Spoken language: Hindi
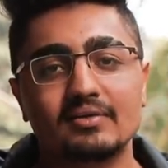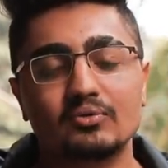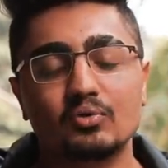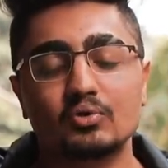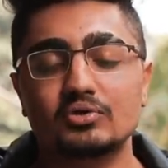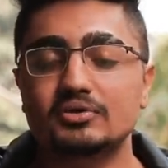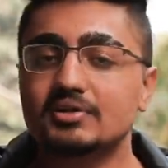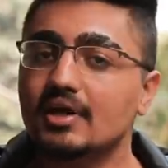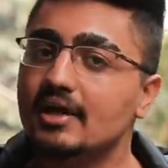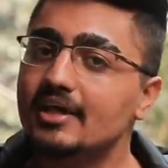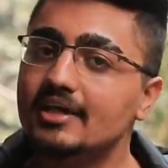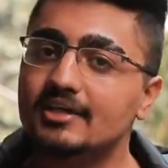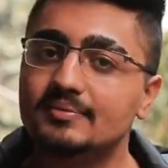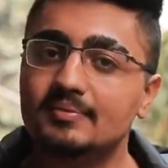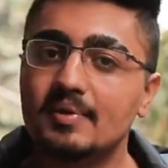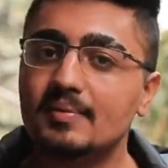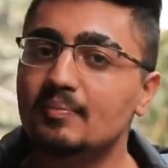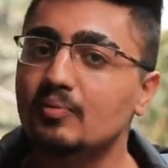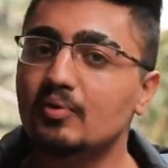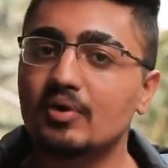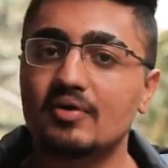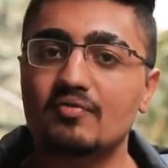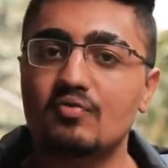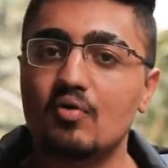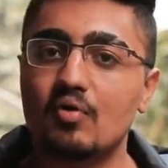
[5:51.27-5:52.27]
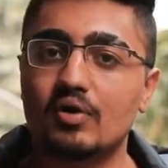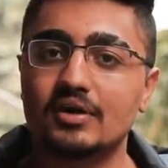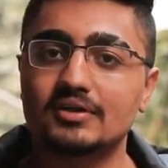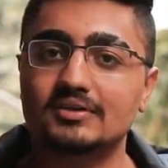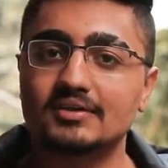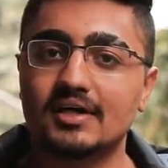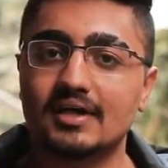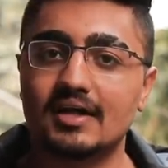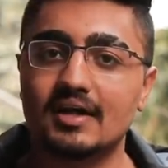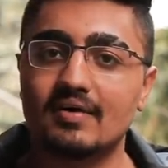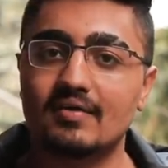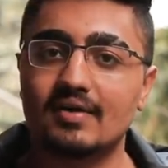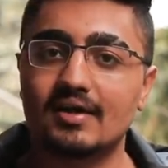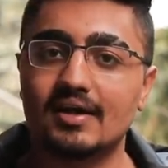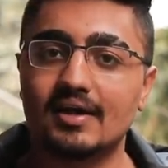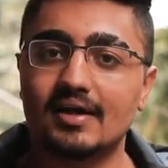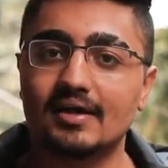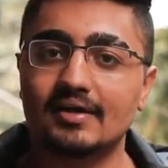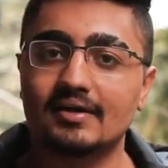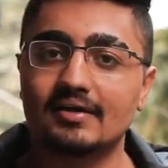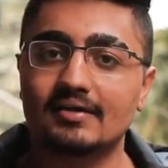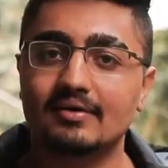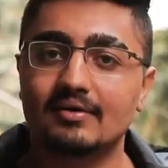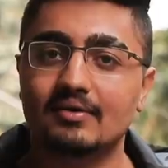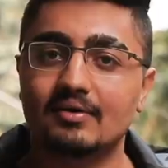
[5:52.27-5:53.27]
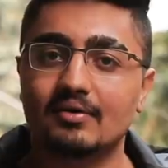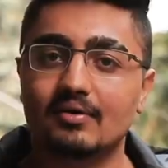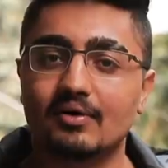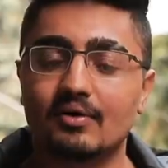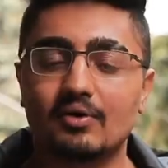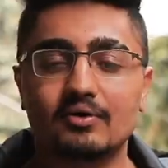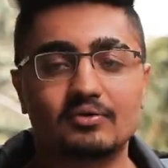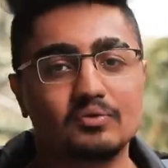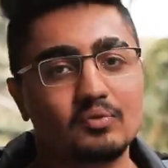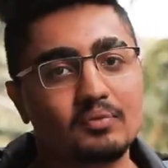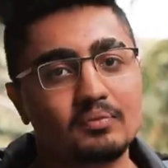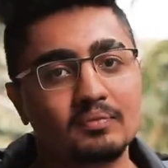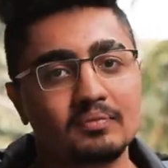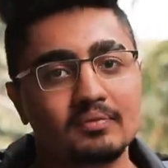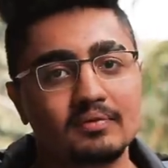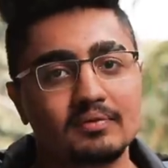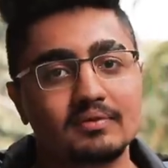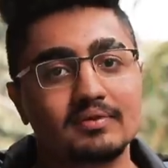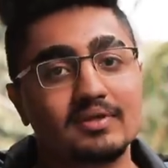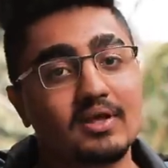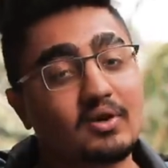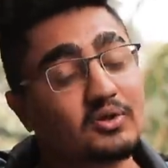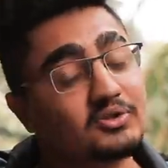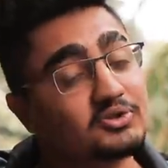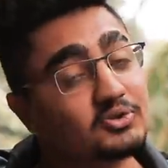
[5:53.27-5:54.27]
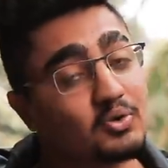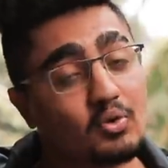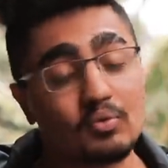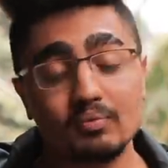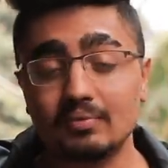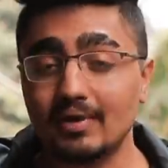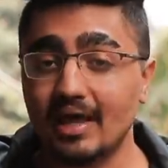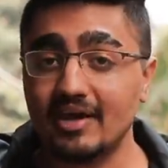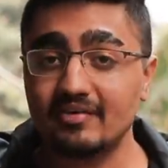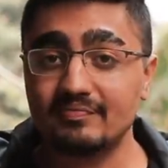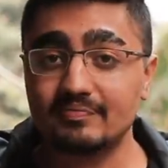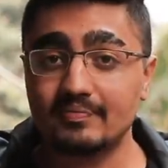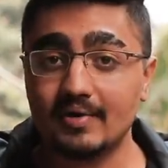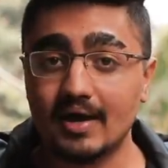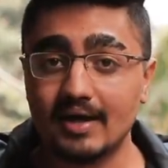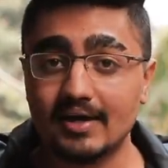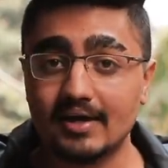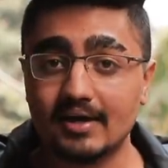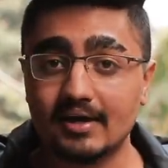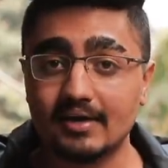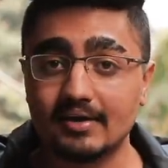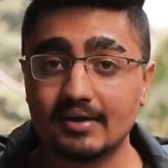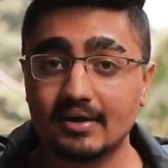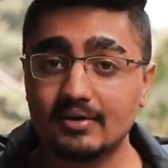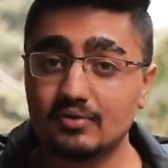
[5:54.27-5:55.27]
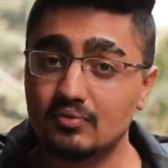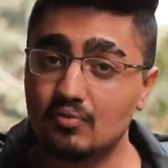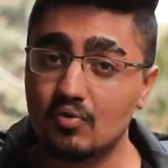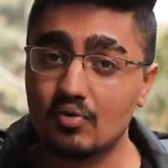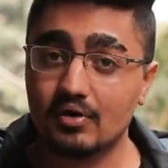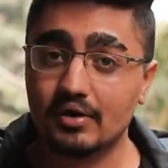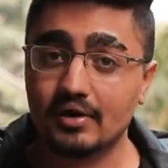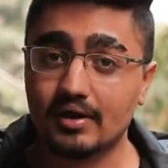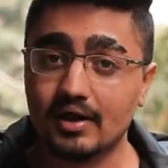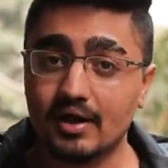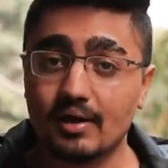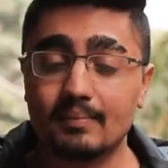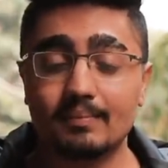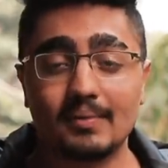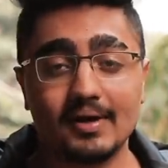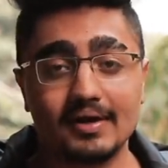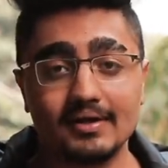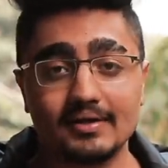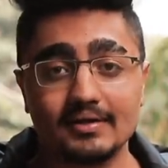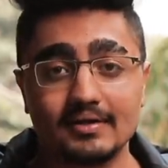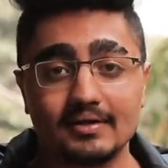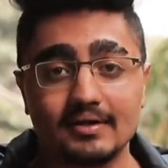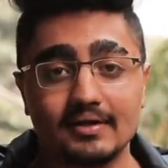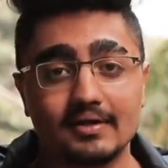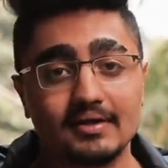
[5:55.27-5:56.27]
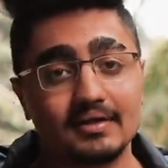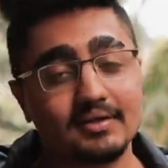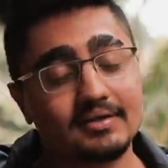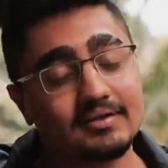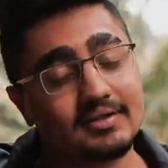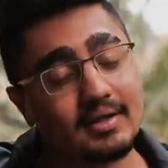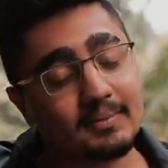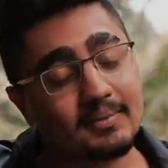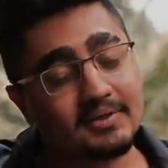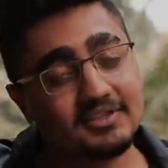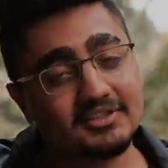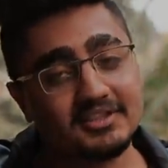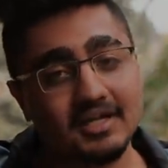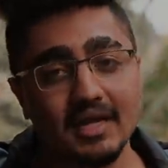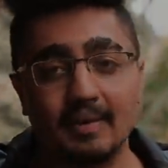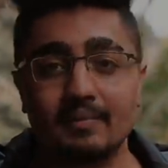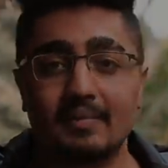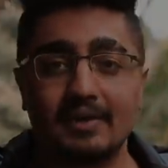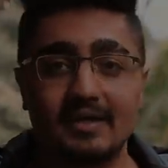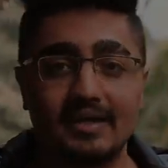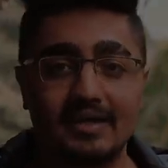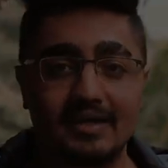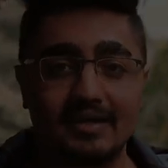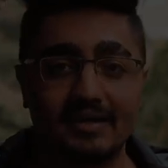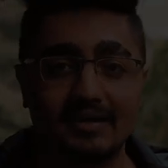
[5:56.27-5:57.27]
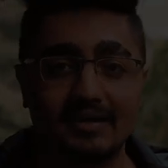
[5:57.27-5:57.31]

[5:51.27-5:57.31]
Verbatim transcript: तू स्टडीज़ पे ही पूरा फोकस करने वाला है और तू देखो जॉब लाइफ में आगे करना तो वो करेगा बट तेरे पास छः महीने